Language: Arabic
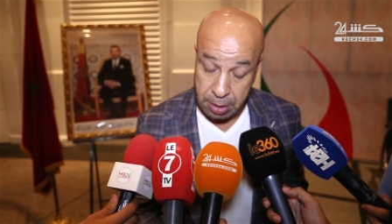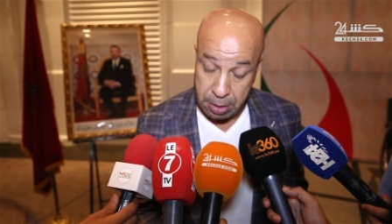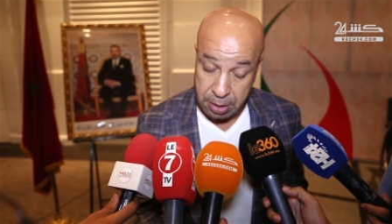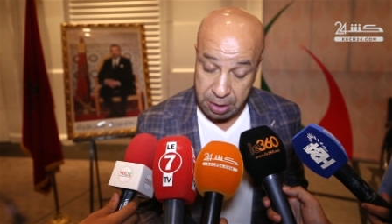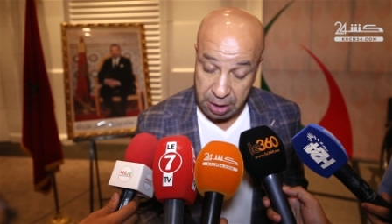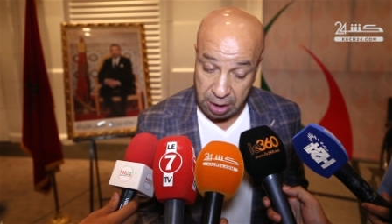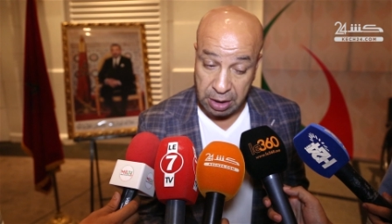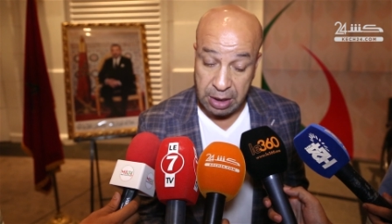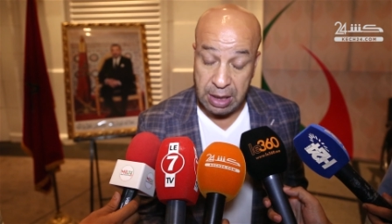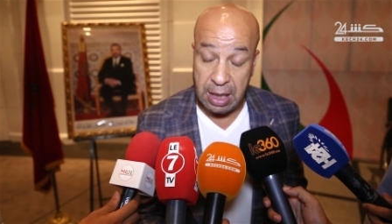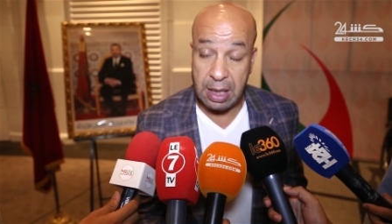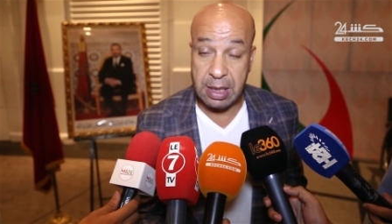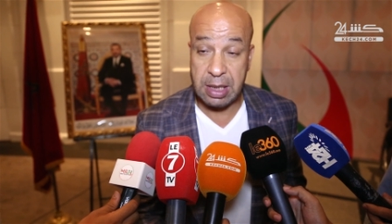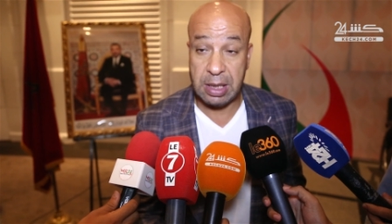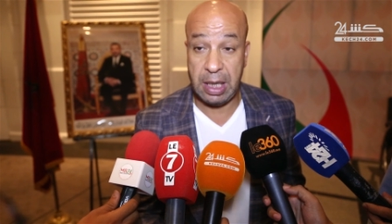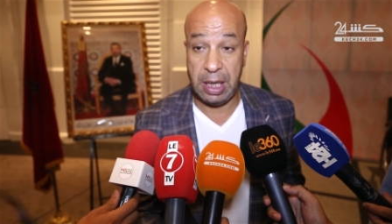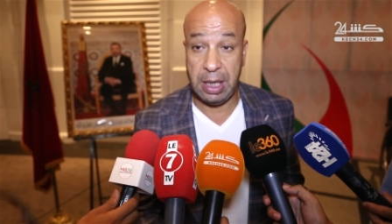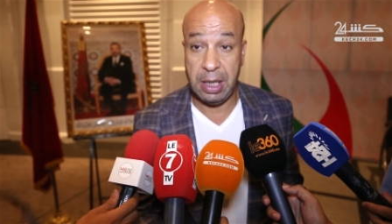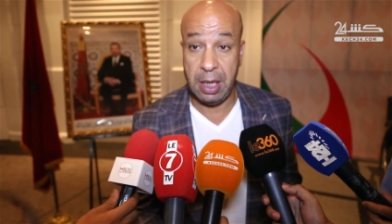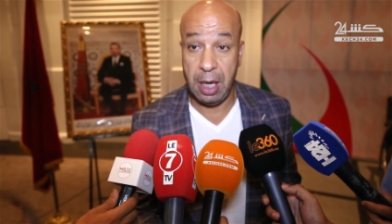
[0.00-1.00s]
التغطيه
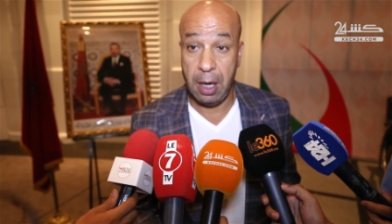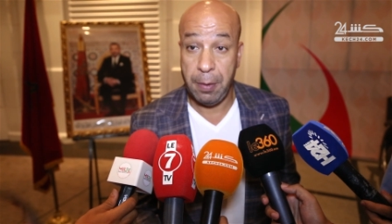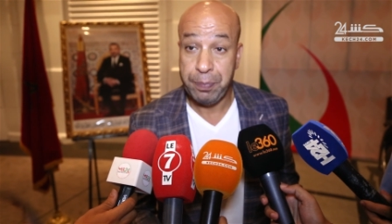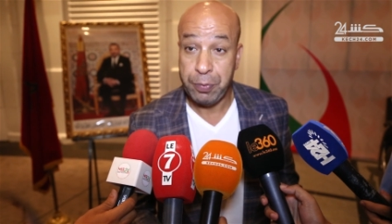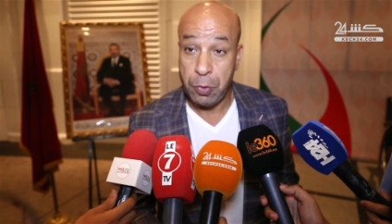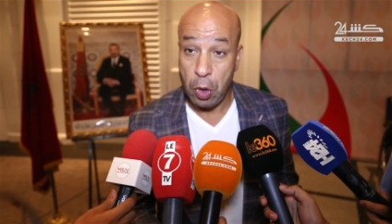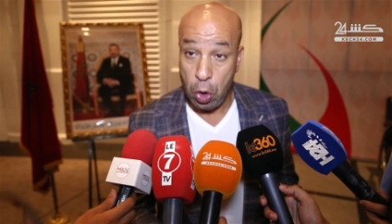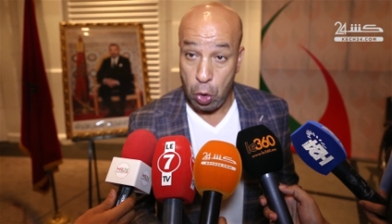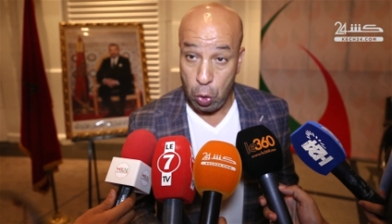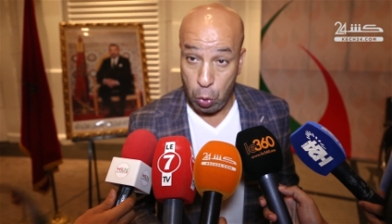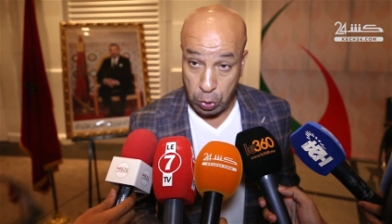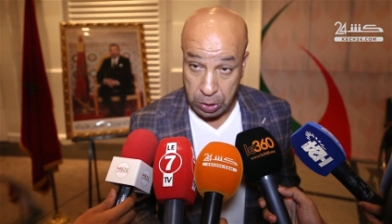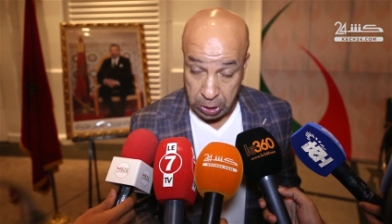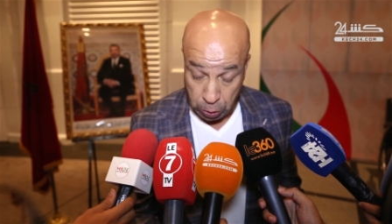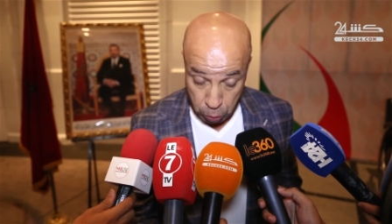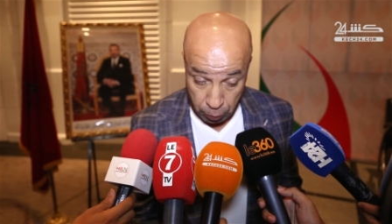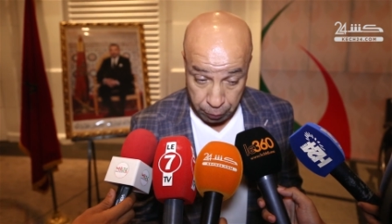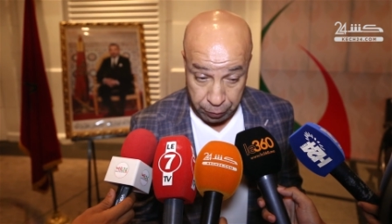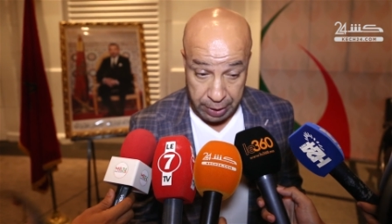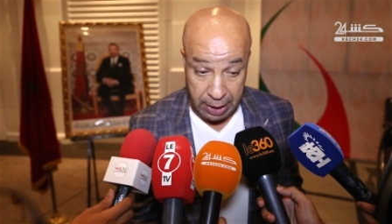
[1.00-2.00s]
الصحيه
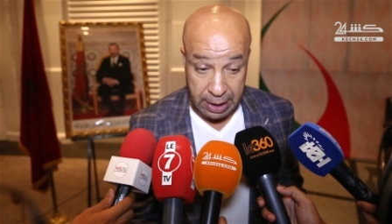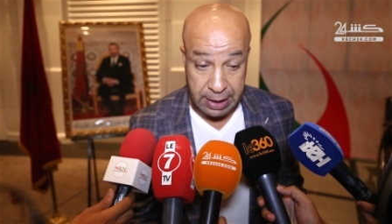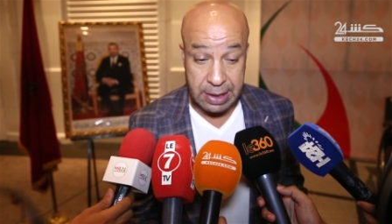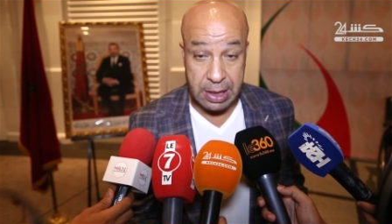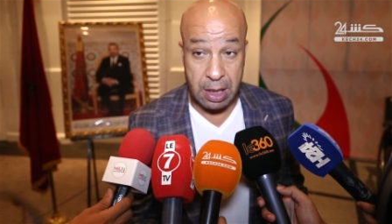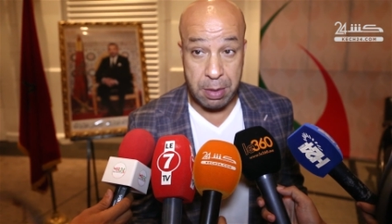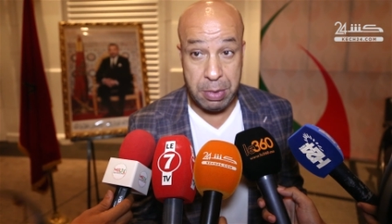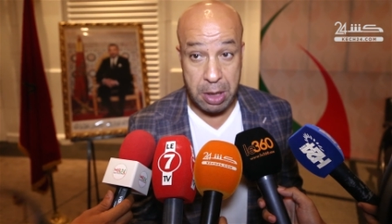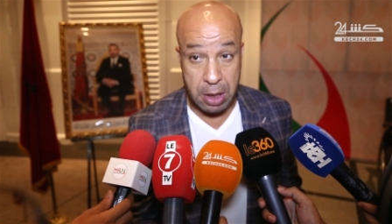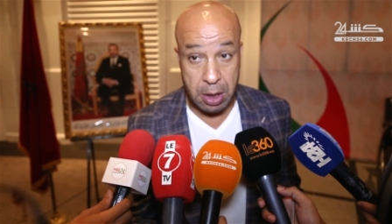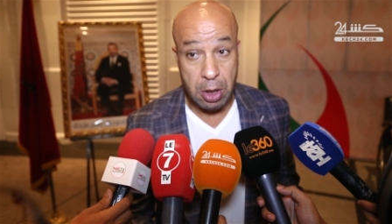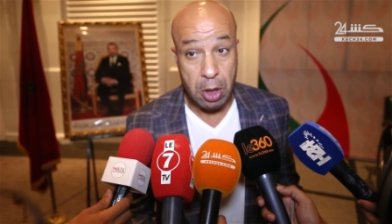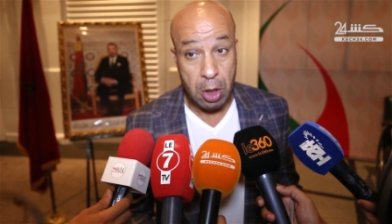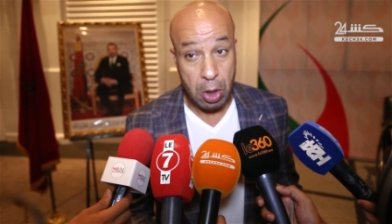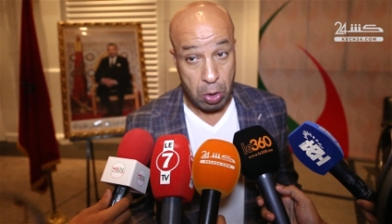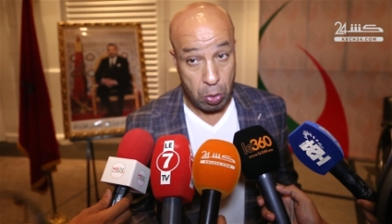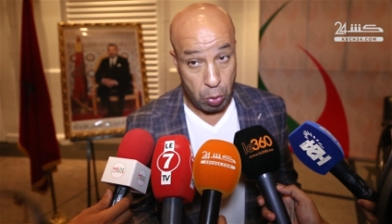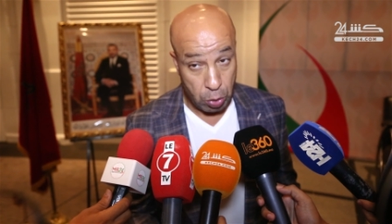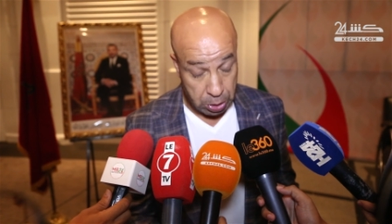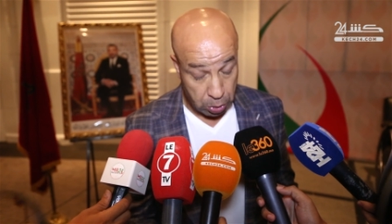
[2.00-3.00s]
وتتوفر التامين
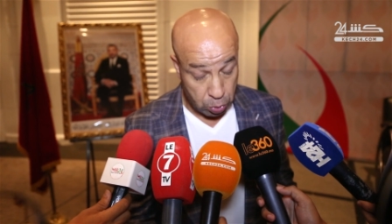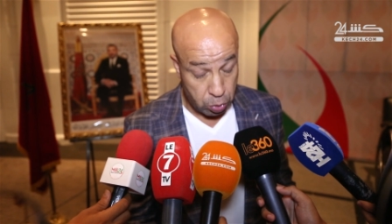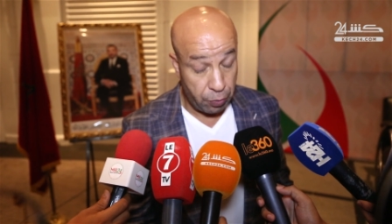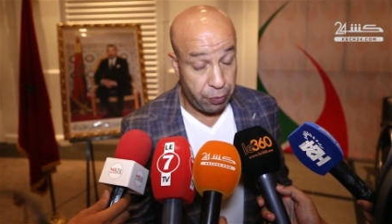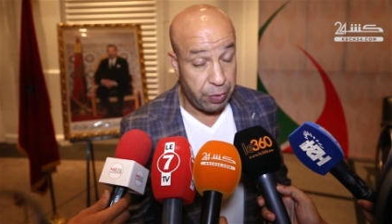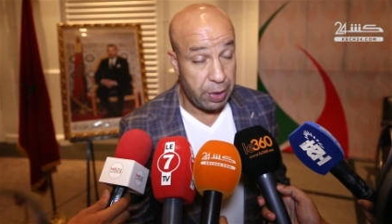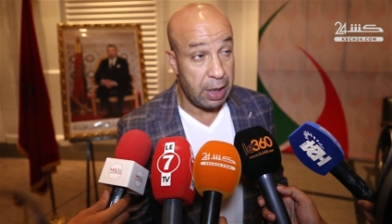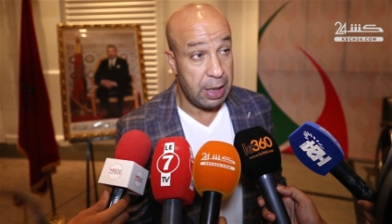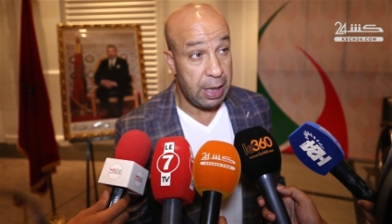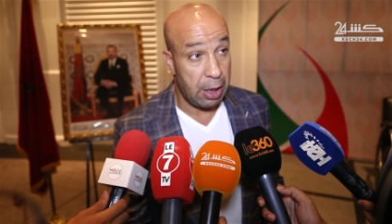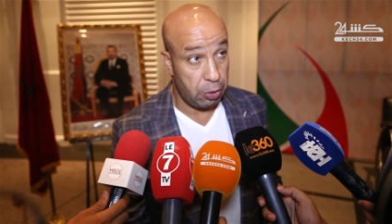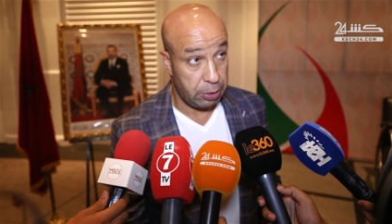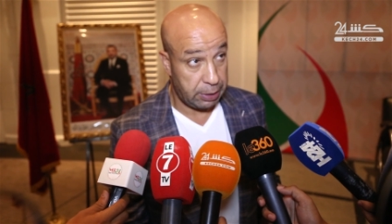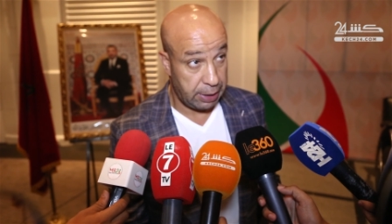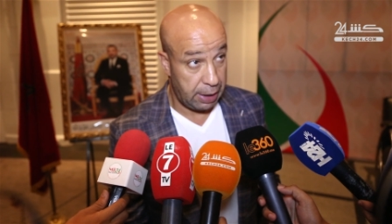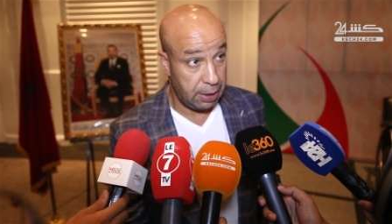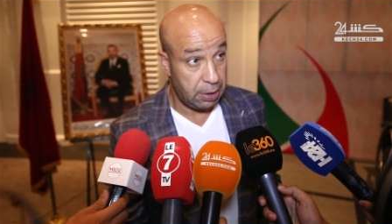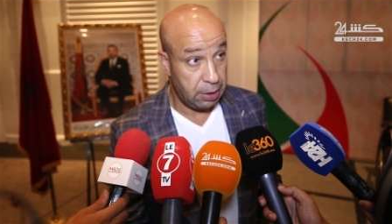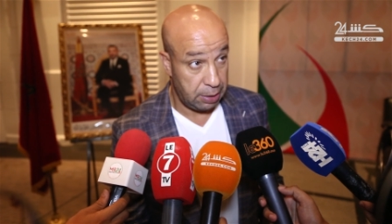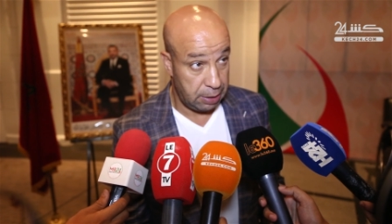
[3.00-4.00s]
وتتوفر لا
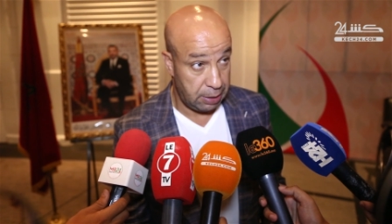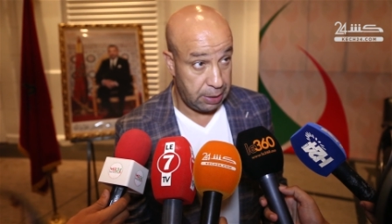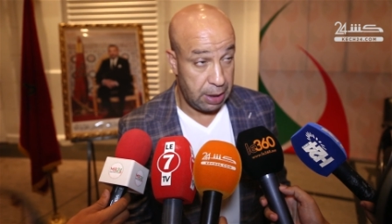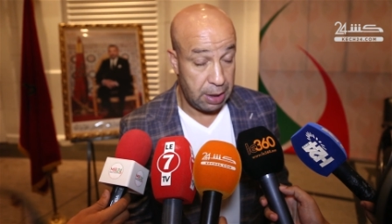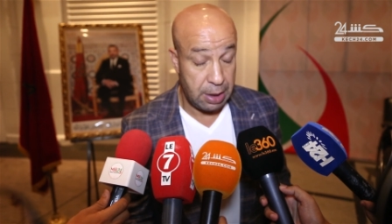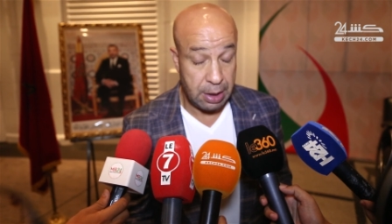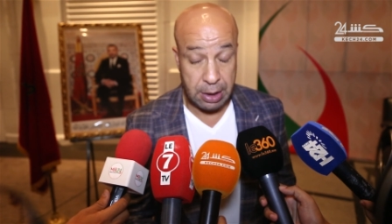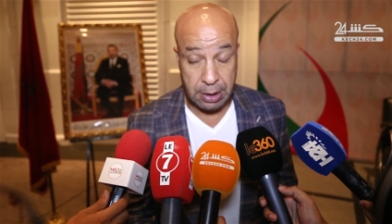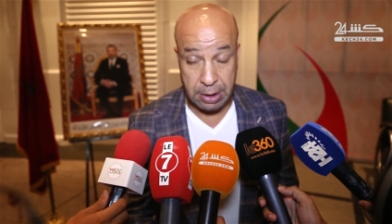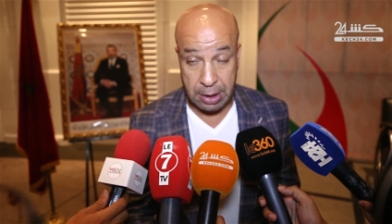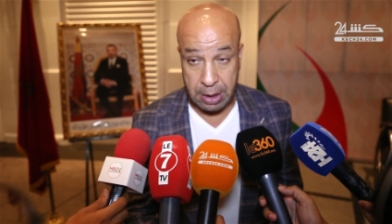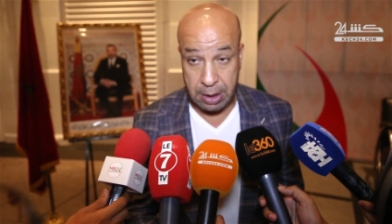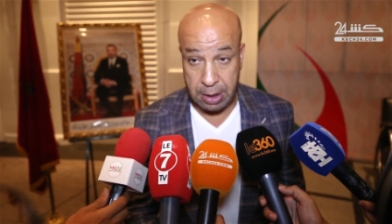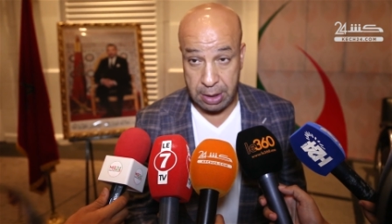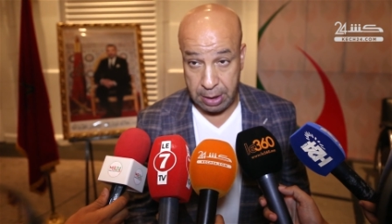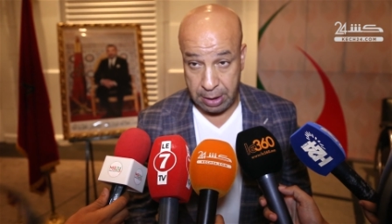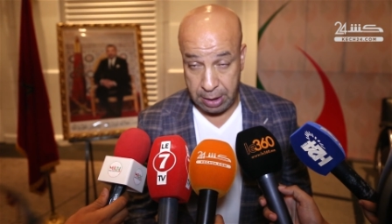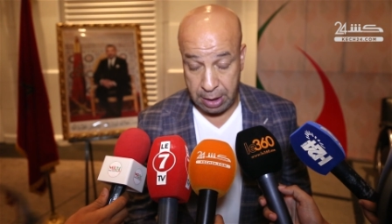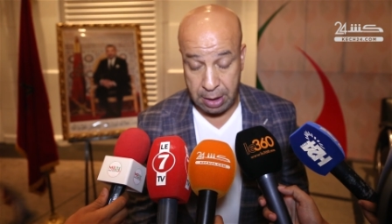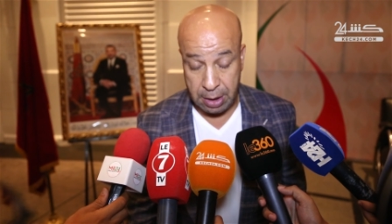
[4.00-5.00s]
روتريت ديال ديال
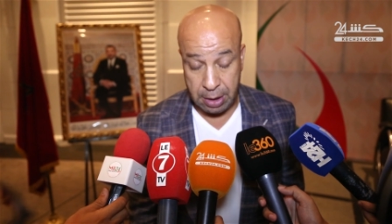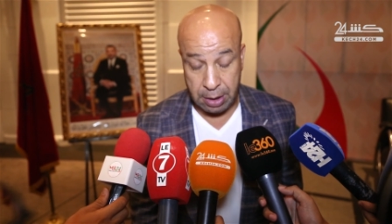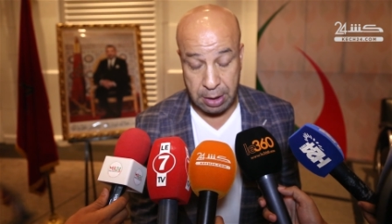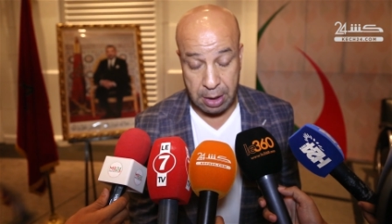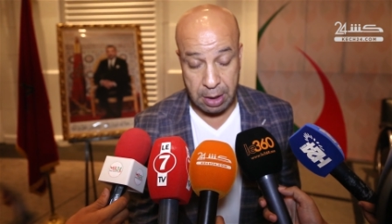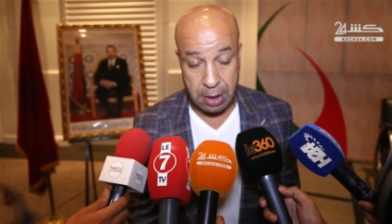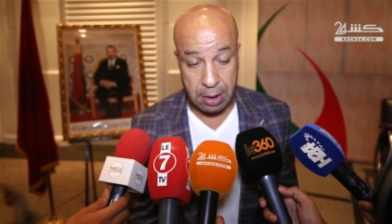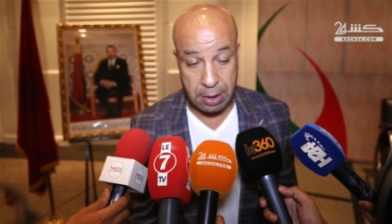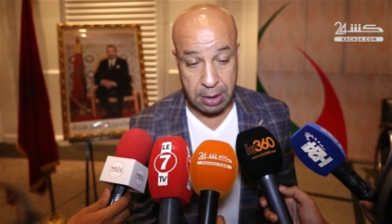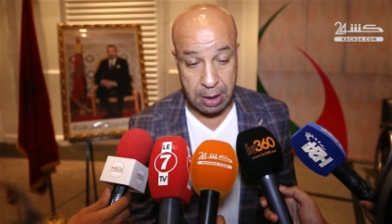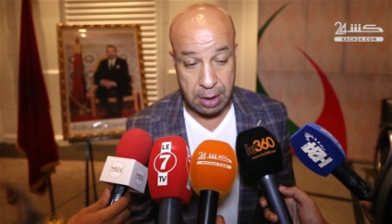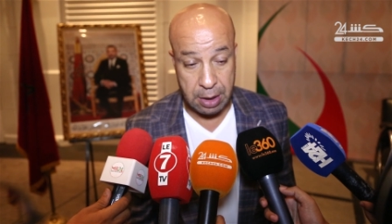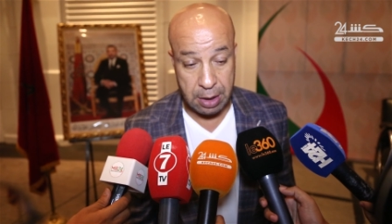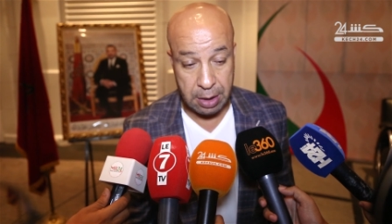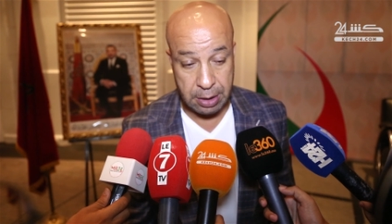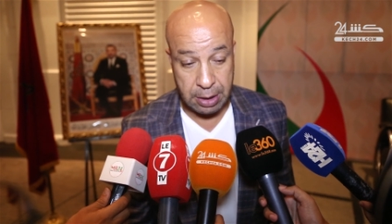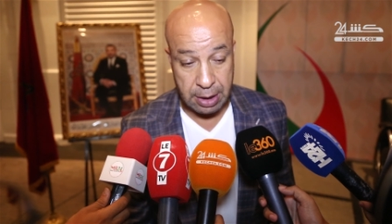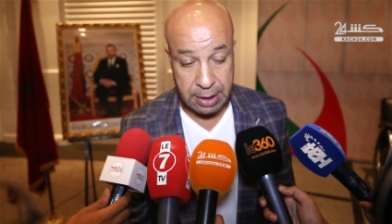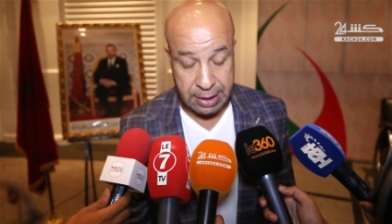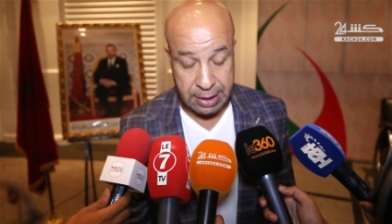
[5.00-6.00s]
ديال ديال ديال, ديال